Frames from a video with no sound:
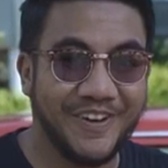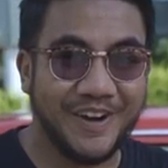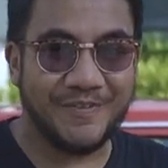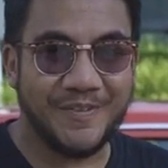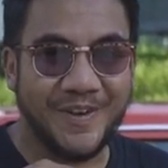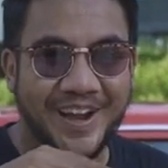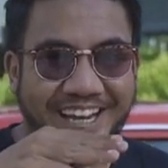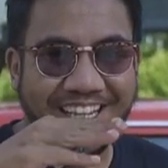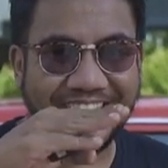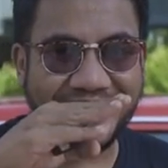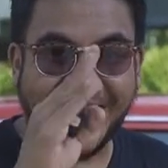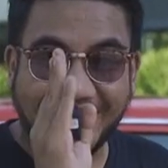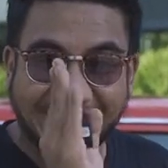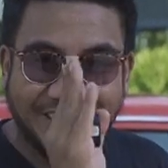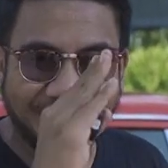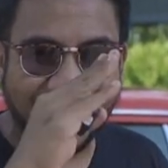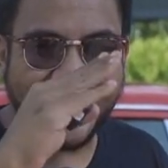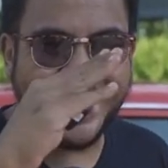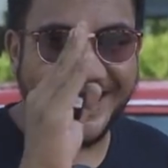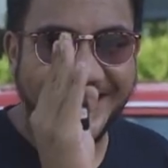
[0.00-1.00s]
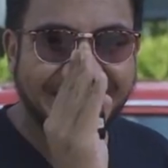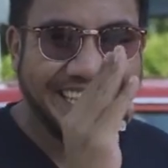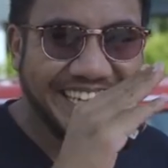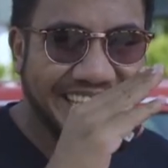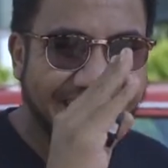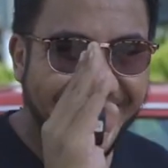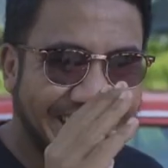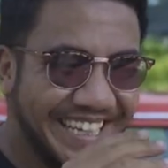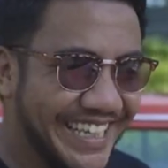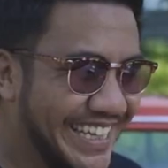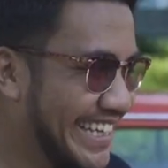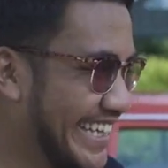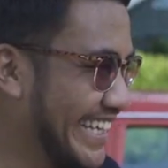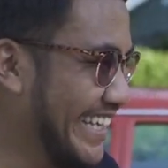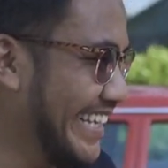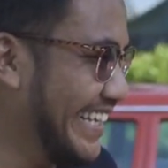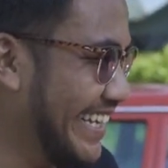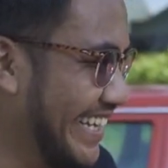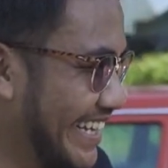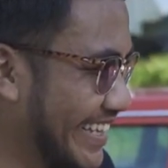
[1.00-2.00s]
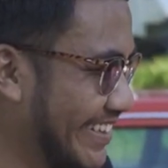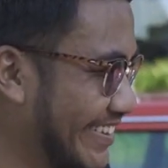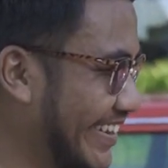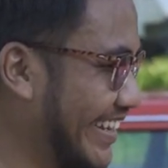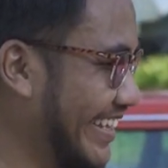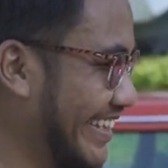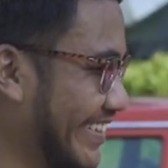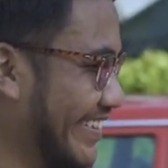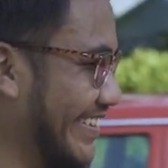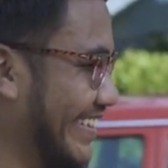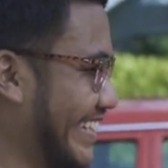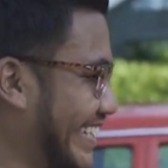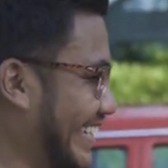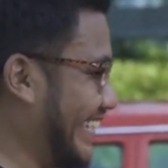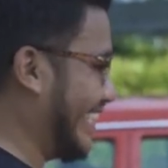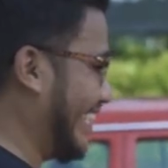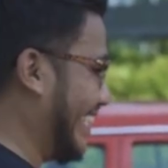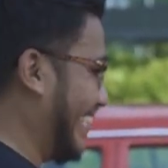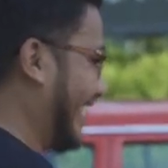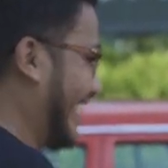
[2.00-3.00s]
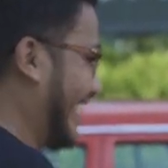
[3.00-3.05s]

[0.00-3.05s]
buka-buka di tuh ya retak nih